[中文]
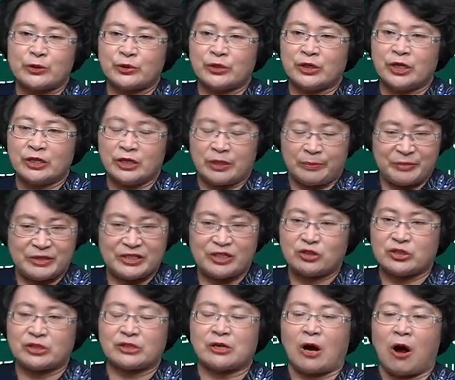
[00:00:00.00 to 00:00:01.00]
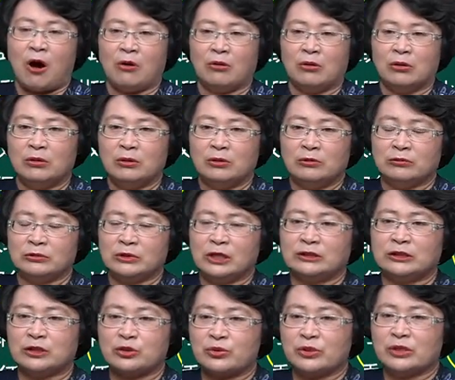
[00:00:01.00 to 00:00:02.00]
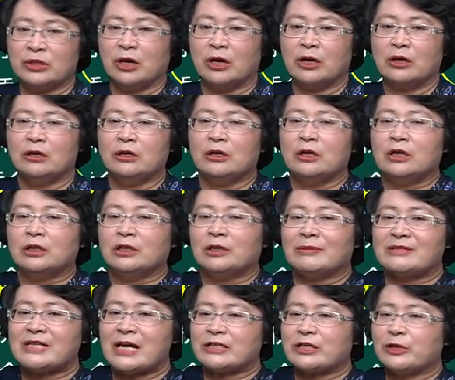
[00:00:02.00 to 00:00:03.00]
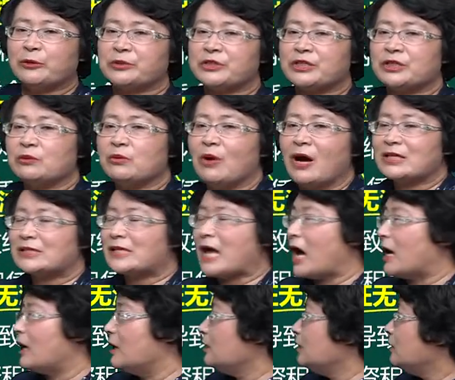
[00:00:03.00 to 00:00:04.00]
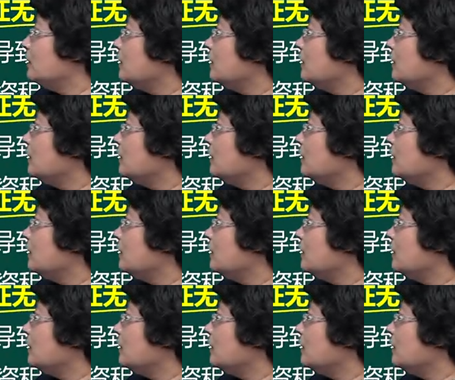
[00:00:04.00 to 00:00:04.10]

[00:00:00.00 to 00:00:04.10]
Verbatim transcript: 税额也比较少，我能抵的税额。那么在这种情况下，